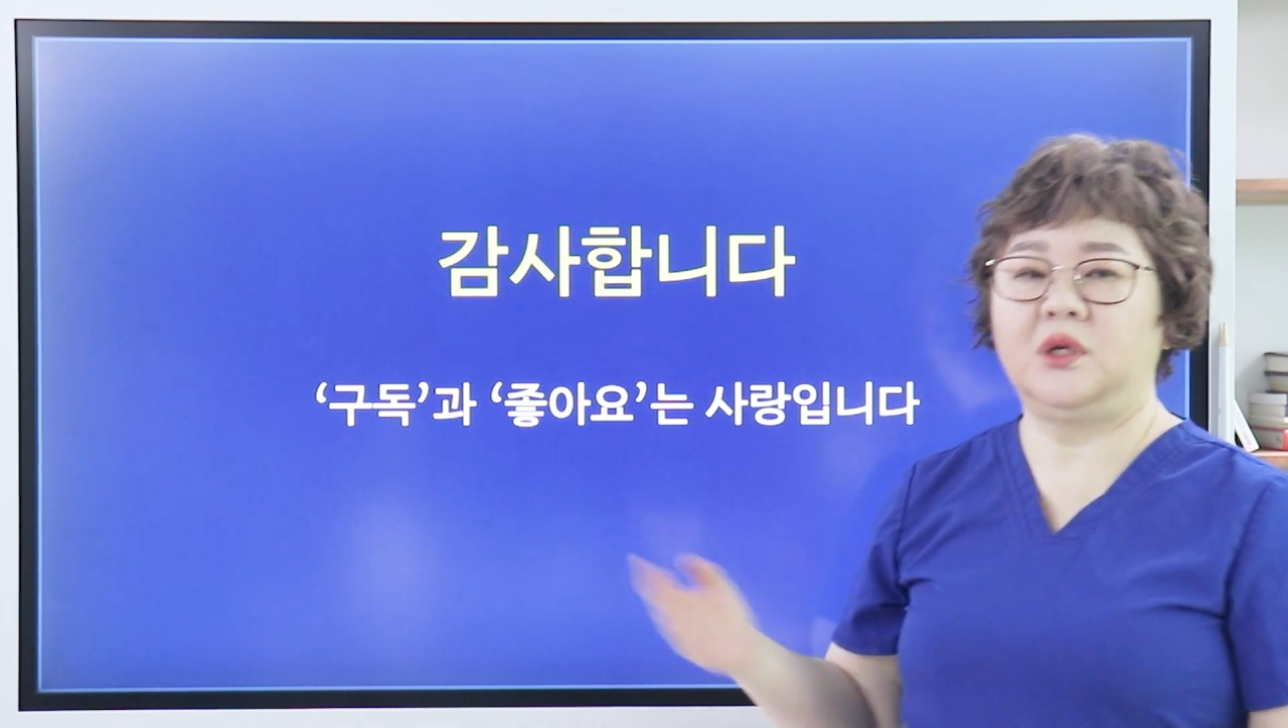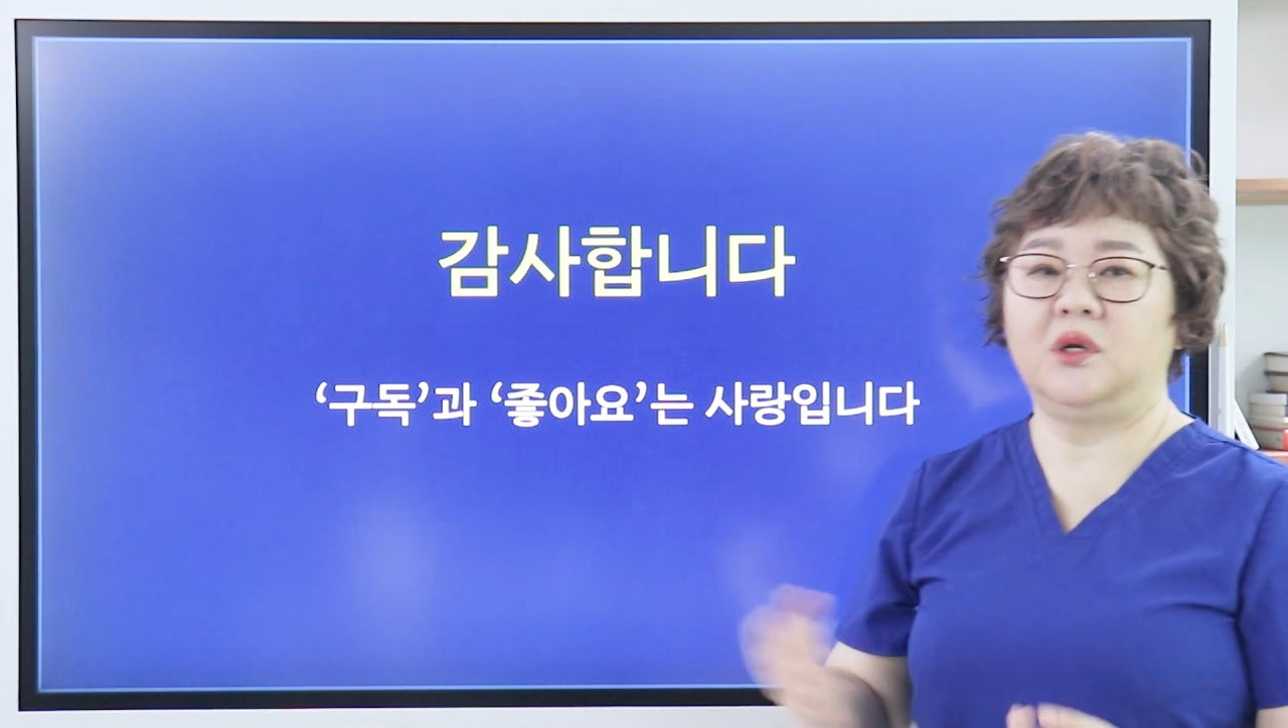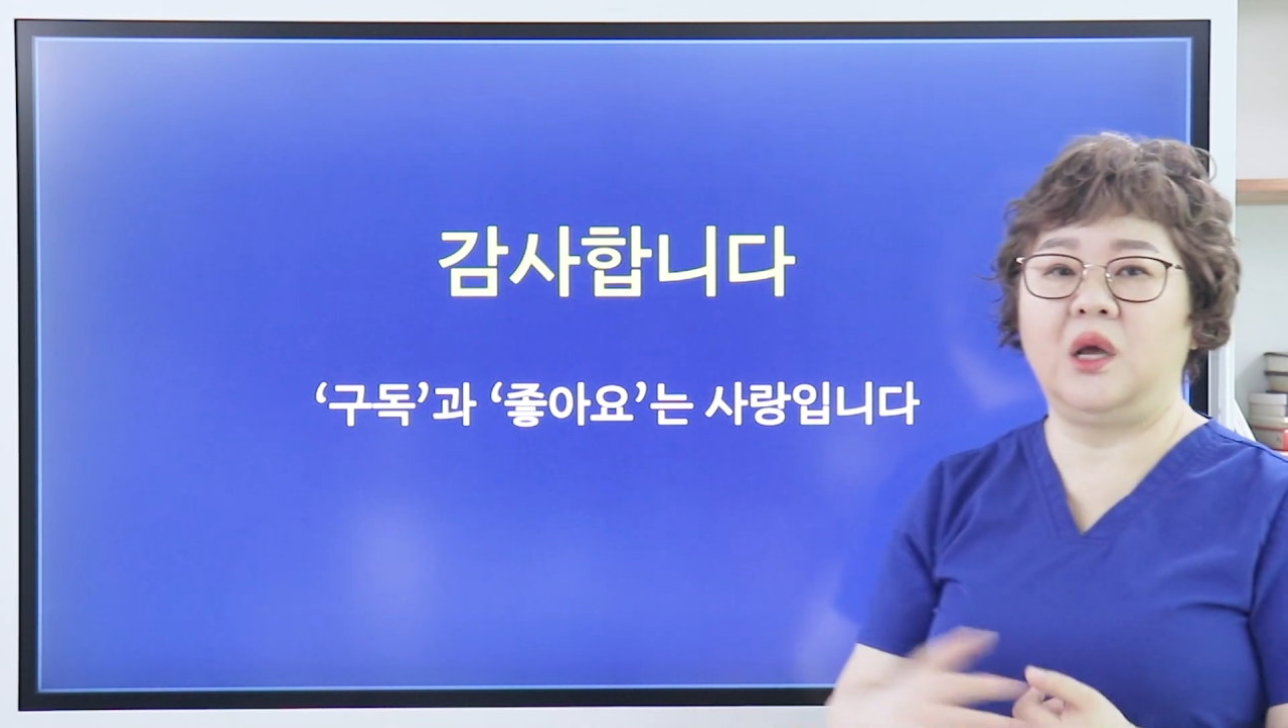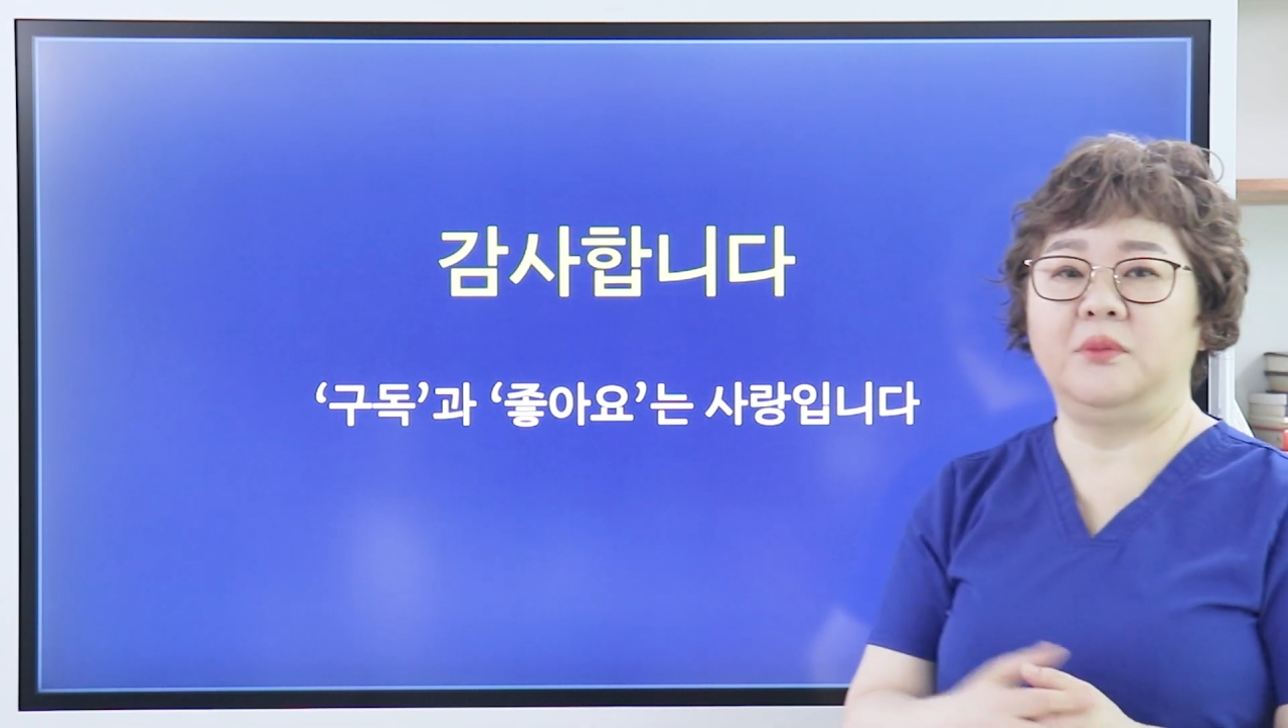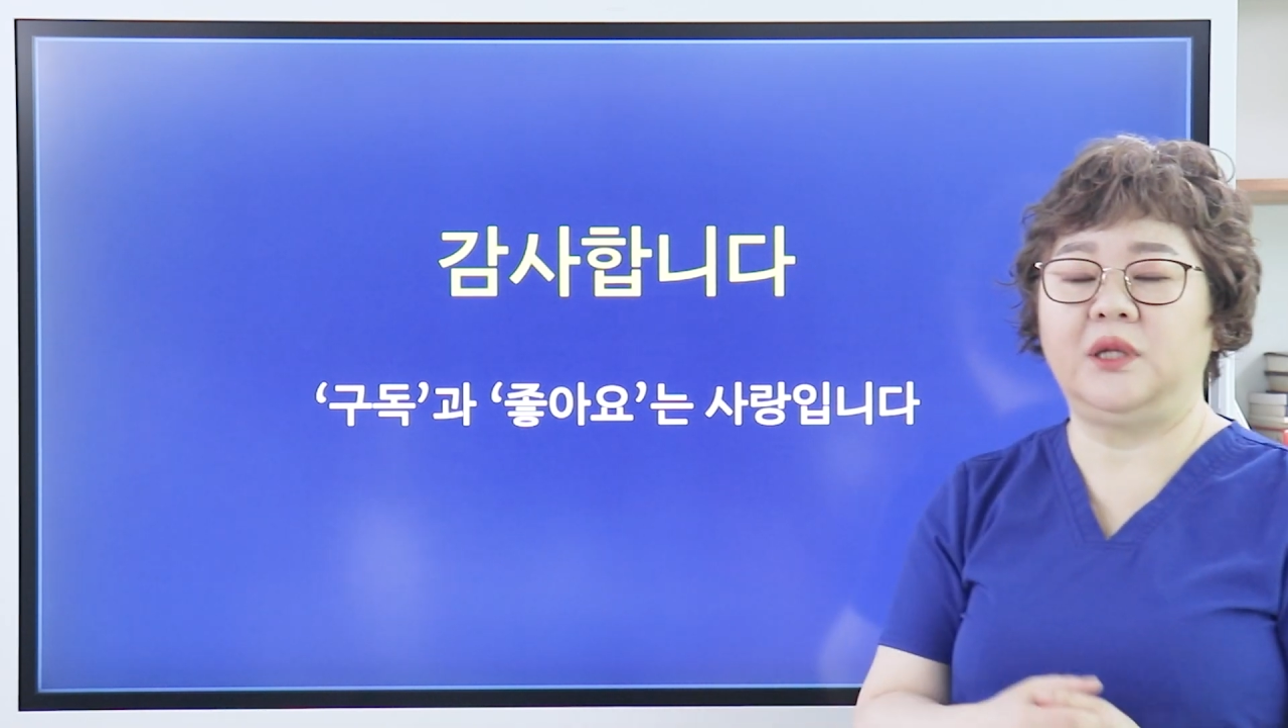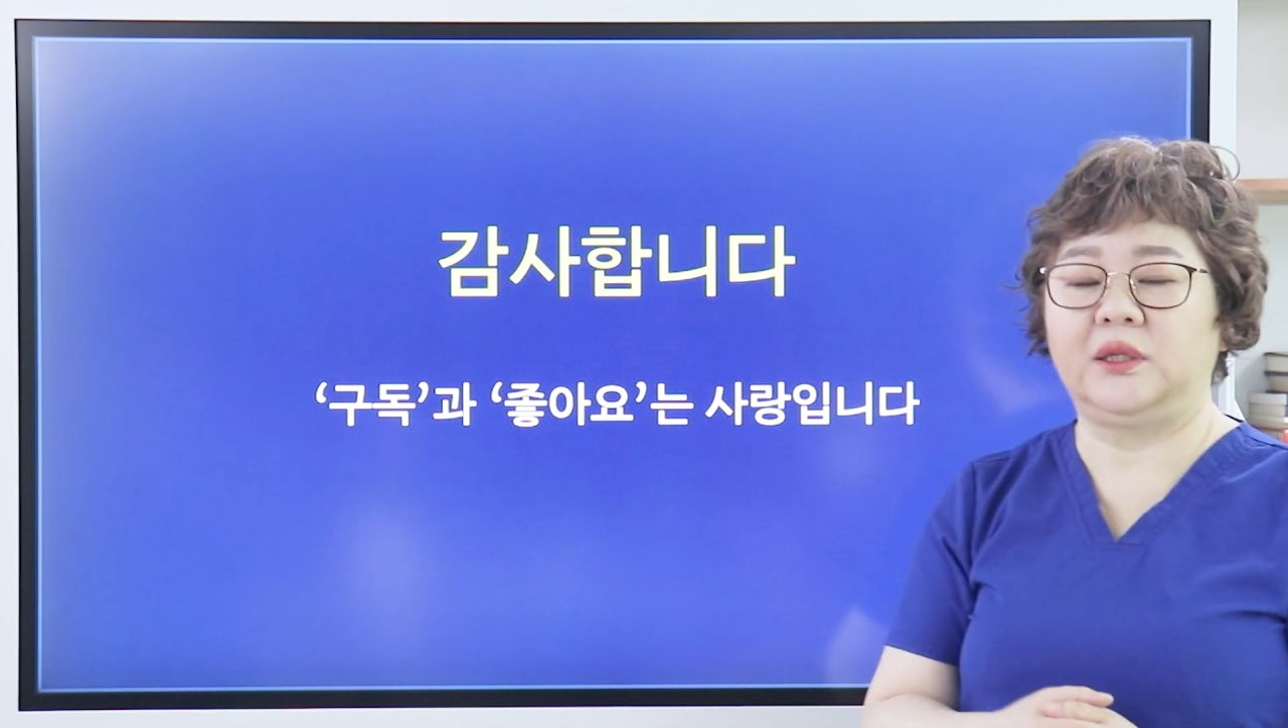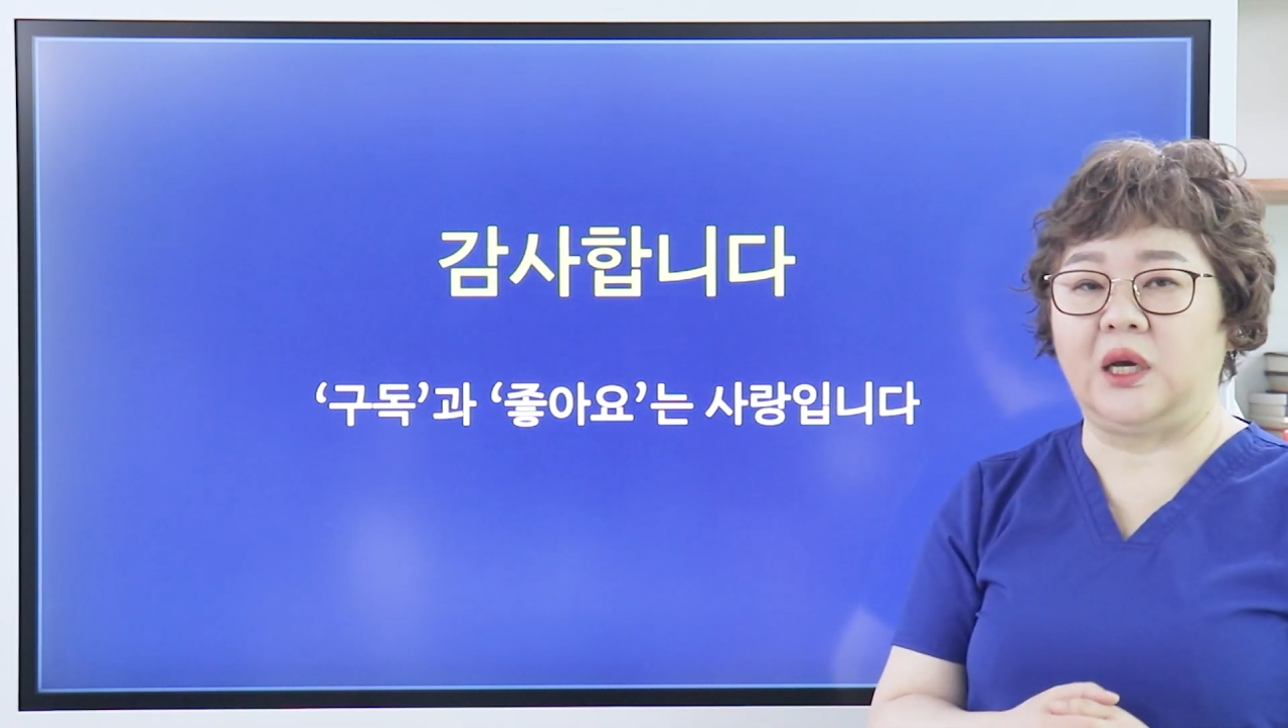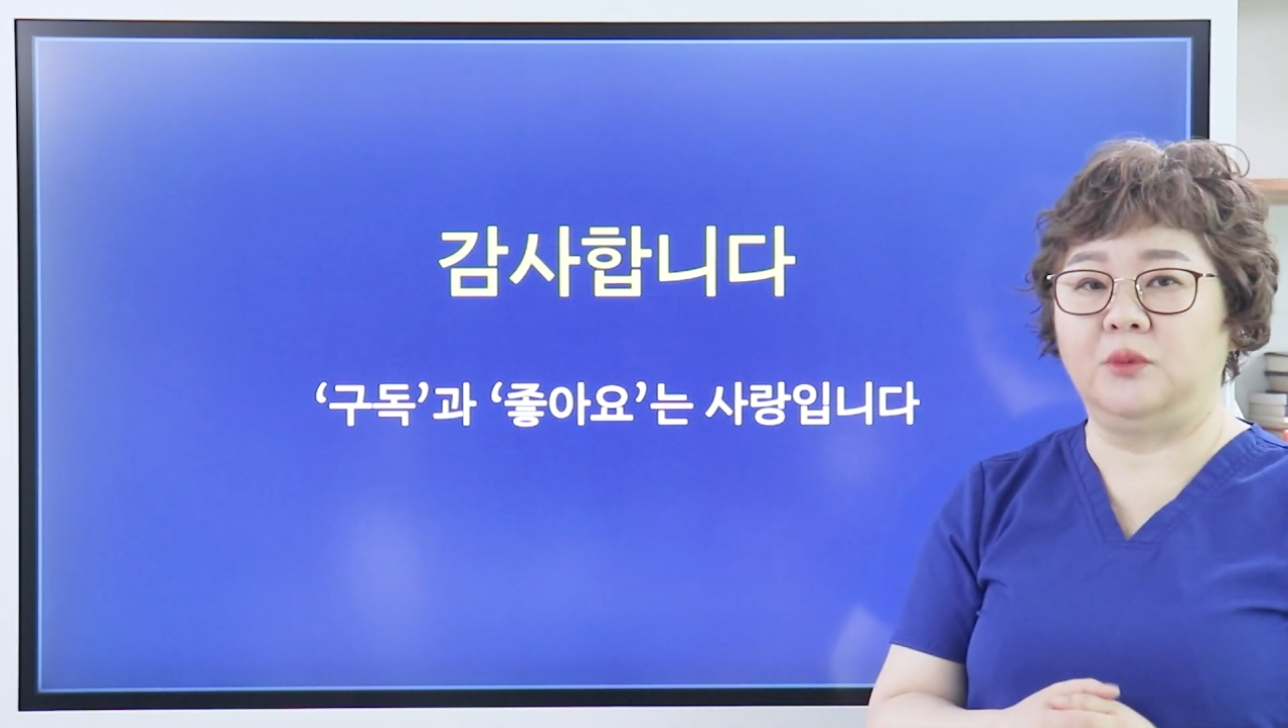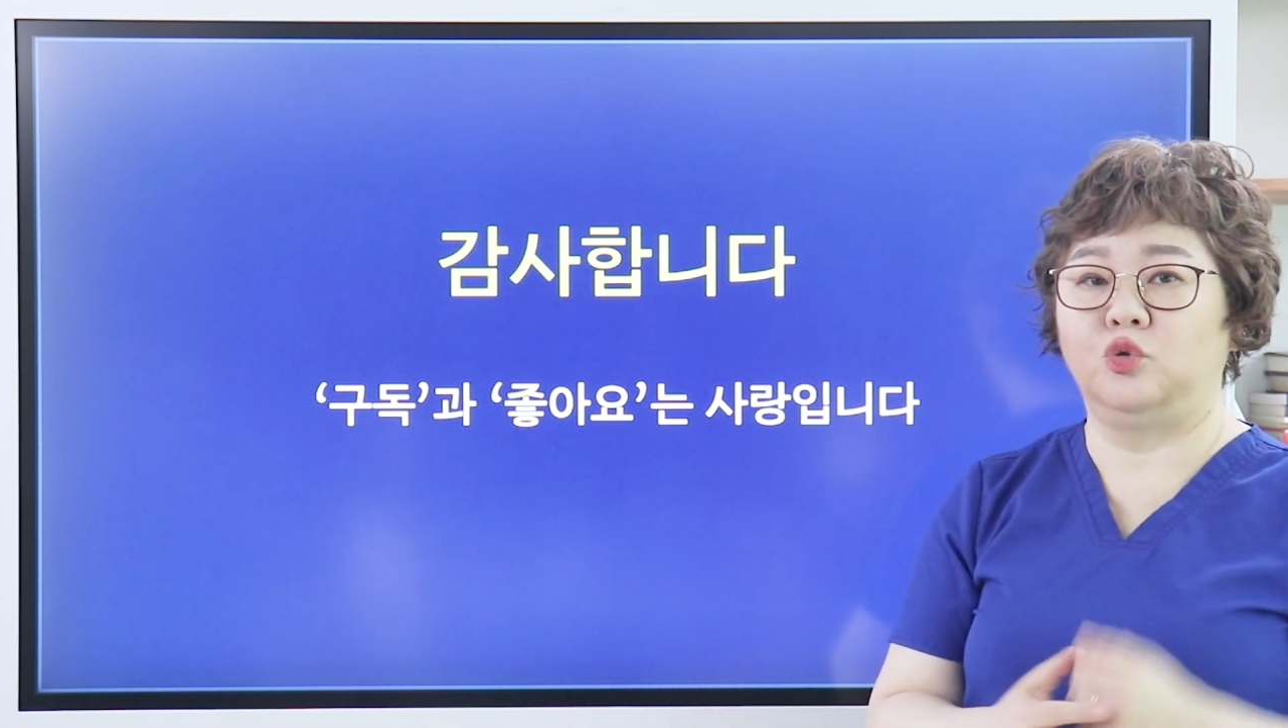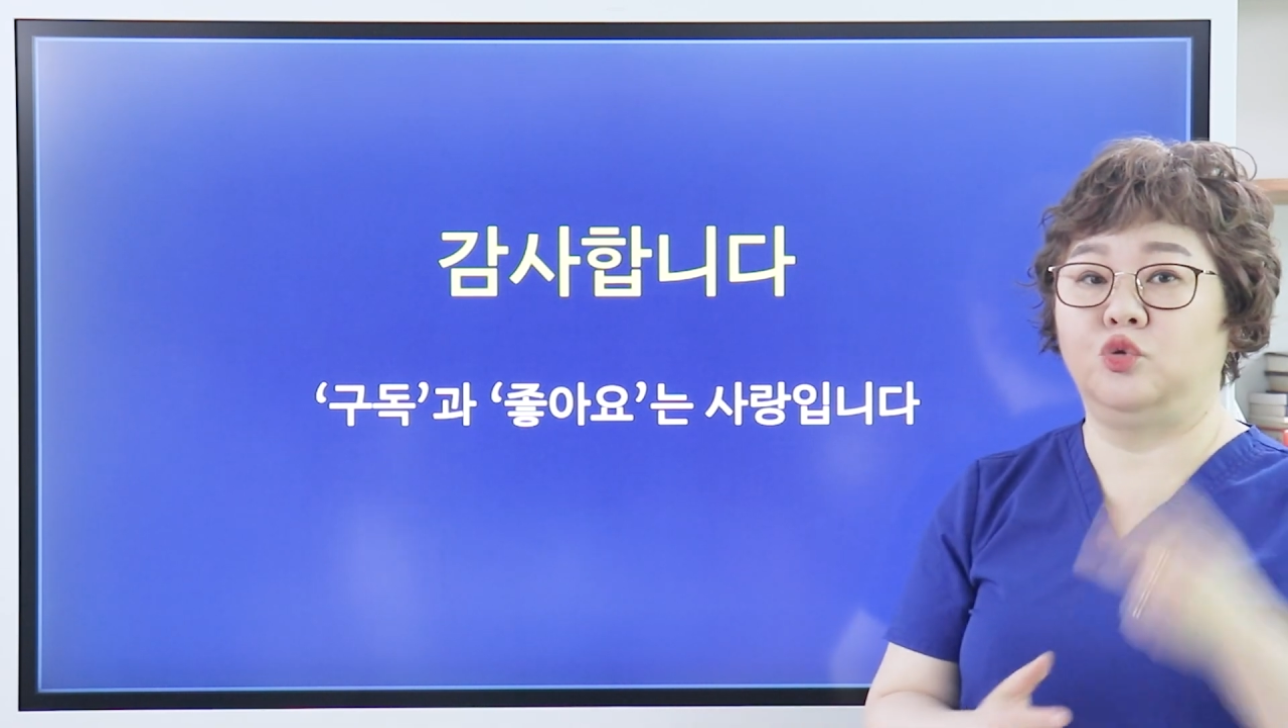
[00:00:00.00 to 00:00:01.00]
클라미디아
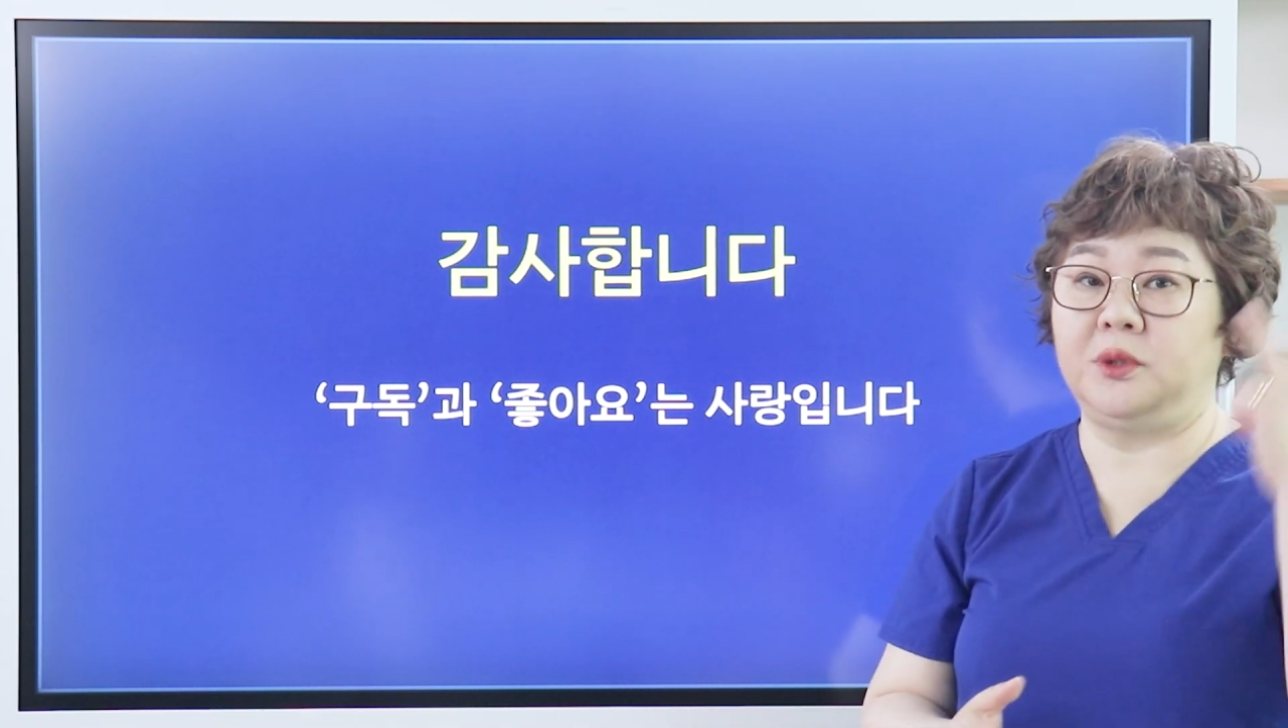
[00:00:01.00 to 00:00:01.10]
다음으로 두